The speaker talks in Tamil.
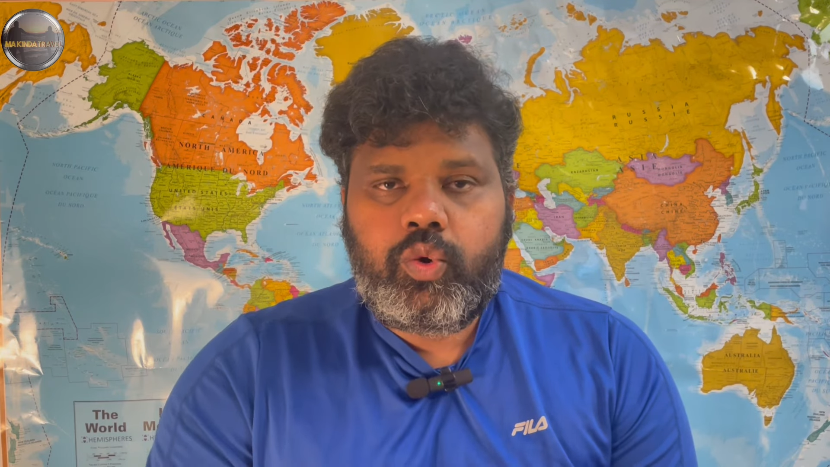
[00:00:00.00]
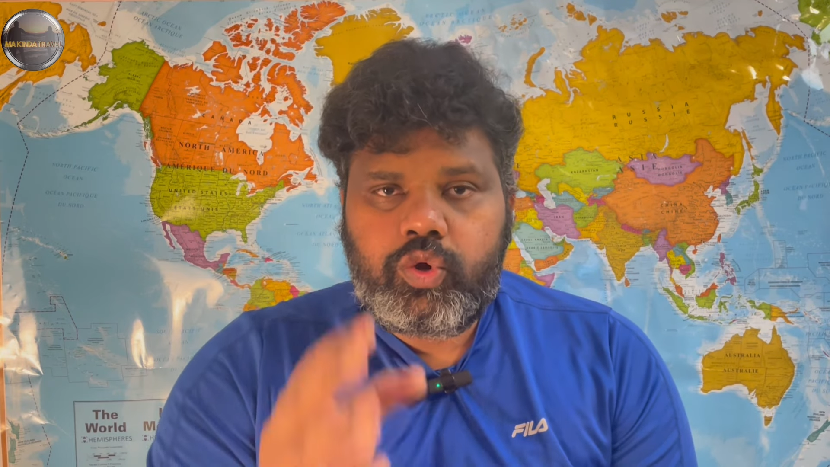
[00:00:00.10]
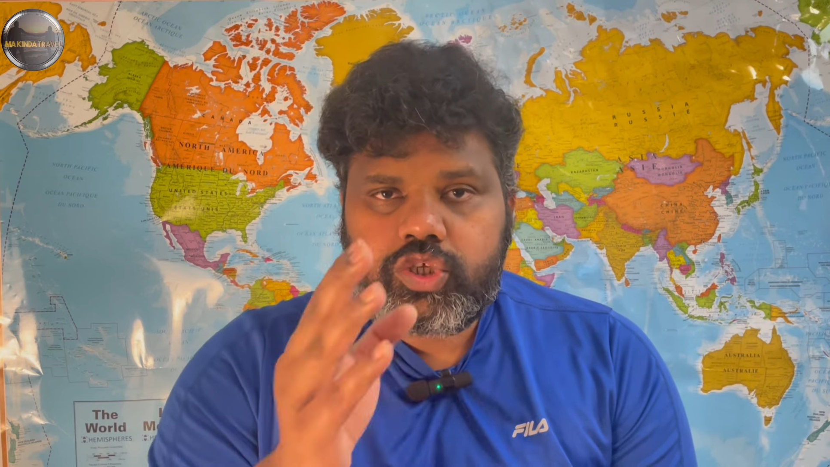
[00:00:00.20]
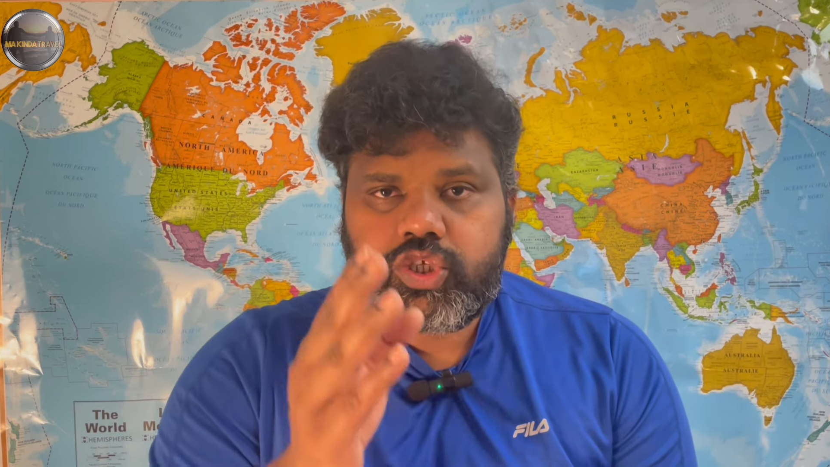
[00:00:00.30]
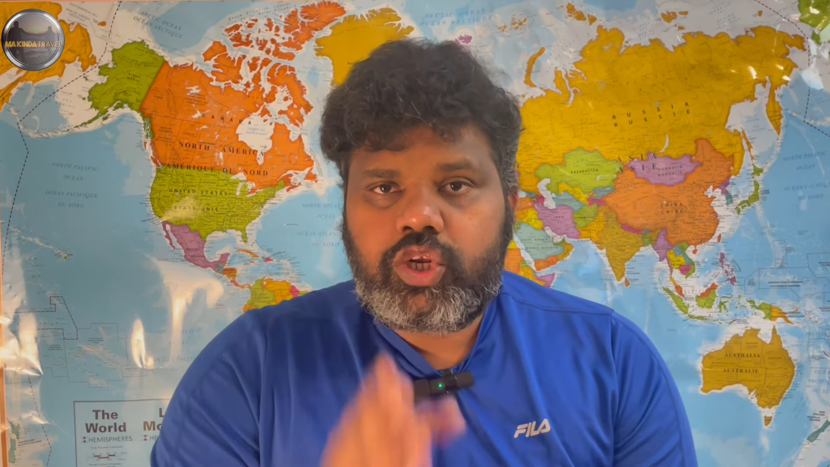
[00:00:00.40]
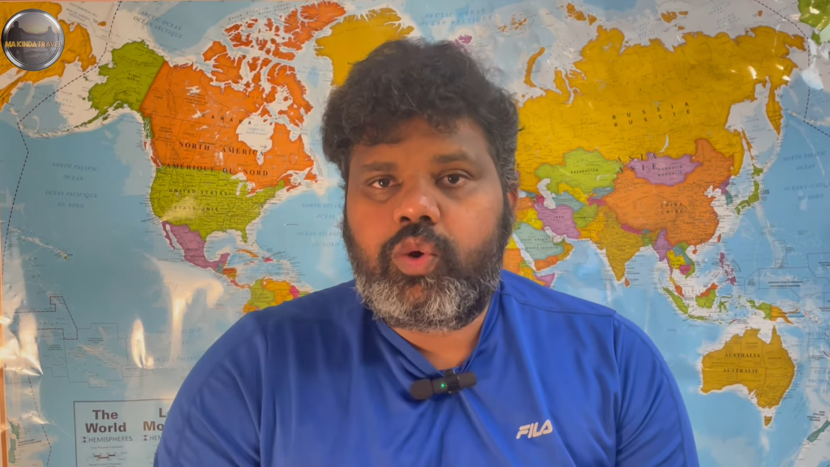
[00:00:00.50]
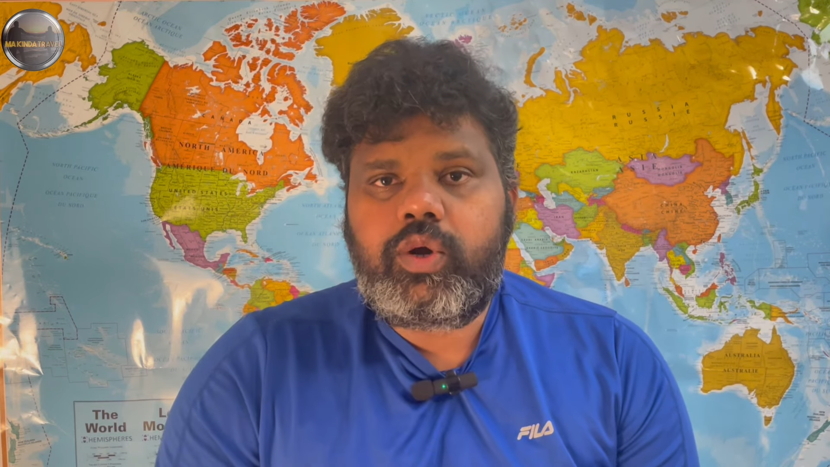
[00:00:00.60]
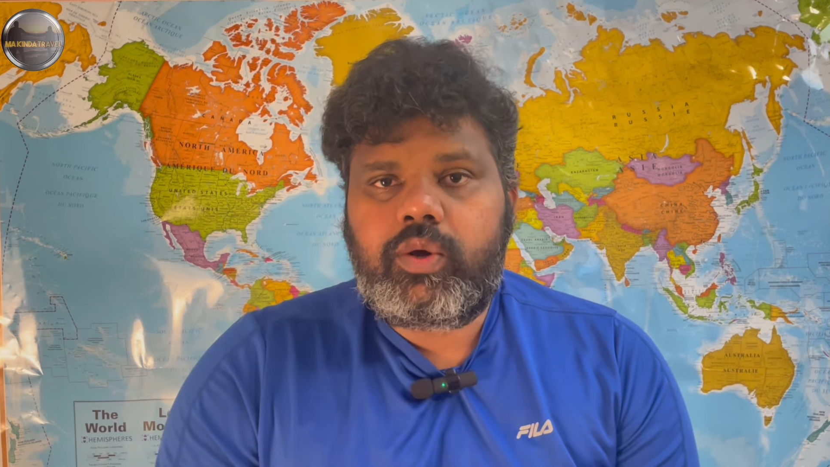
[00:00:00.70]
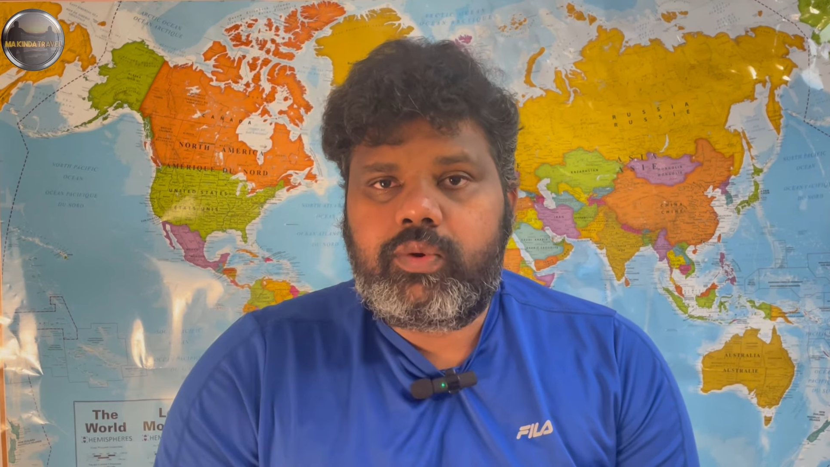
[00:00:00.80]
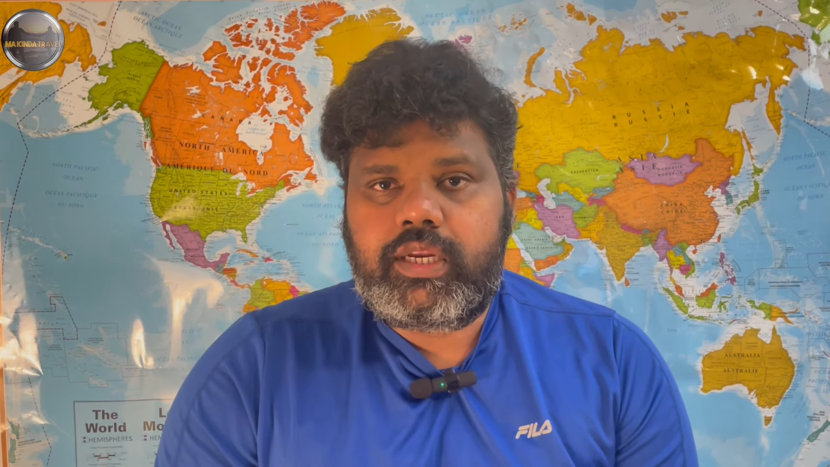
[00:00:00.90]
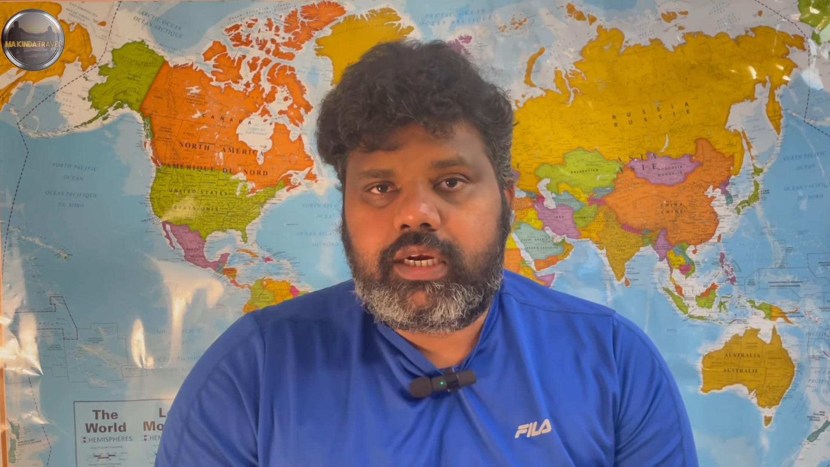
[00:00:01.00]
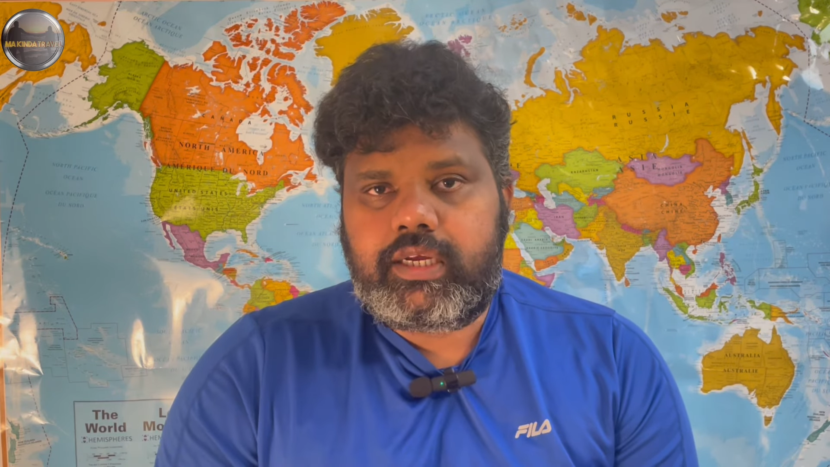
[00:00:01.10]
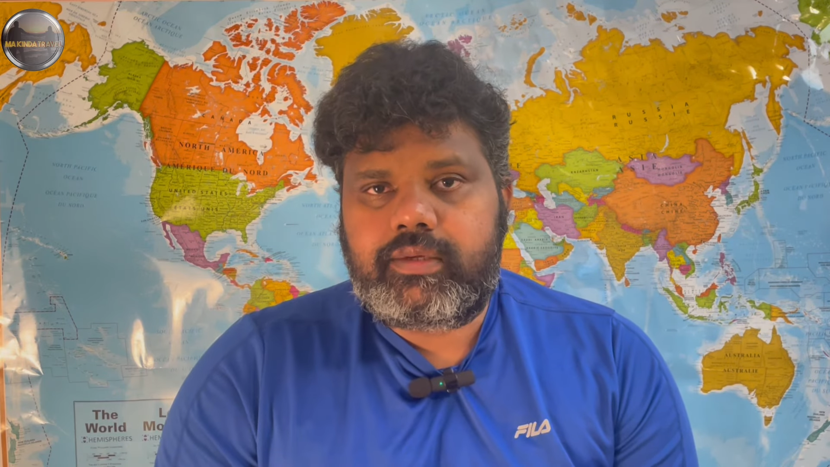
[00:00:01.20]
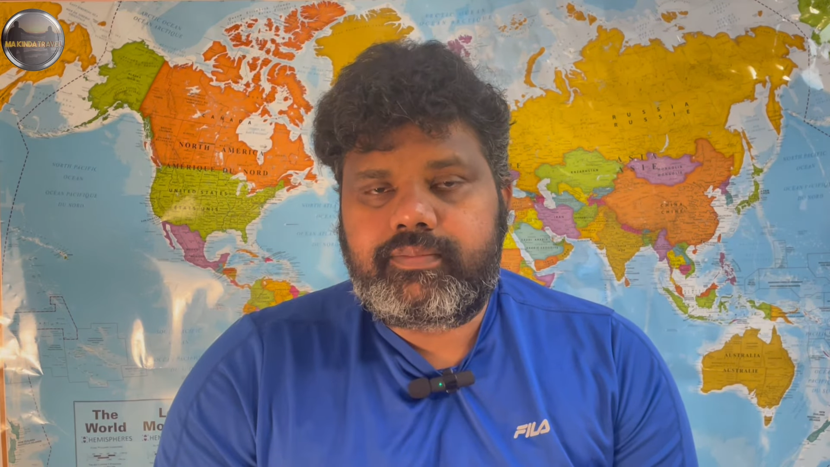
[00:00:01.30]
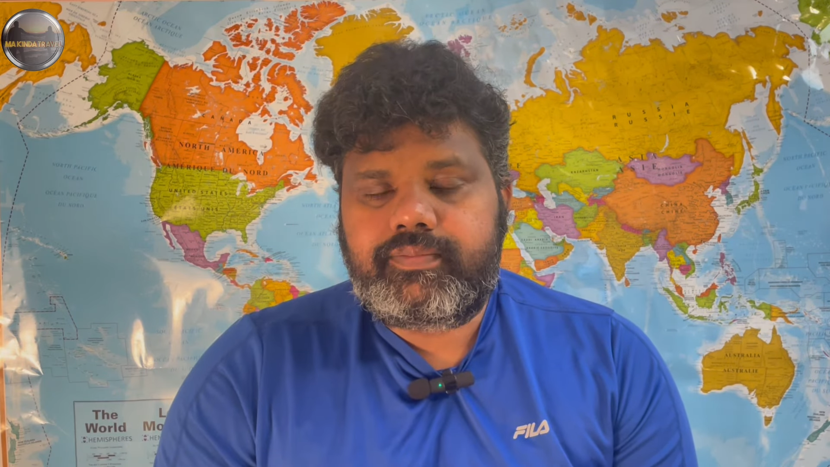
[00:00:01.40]
ஒரு ஸ்லோ டவுன்
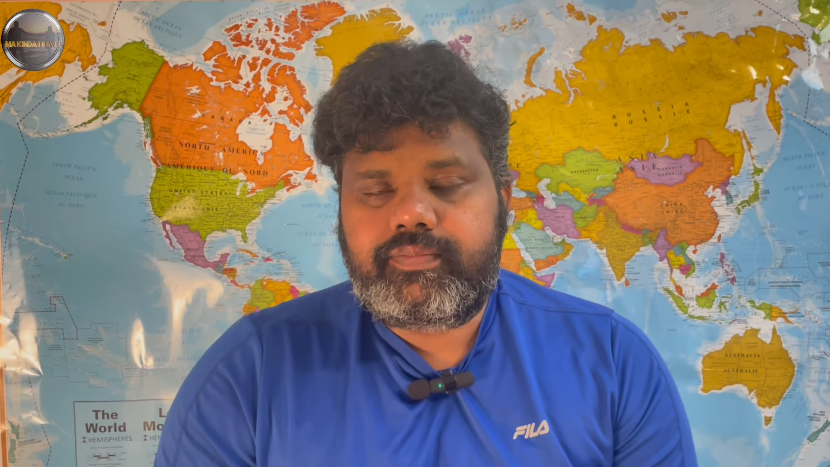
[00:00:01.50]
இருக்குது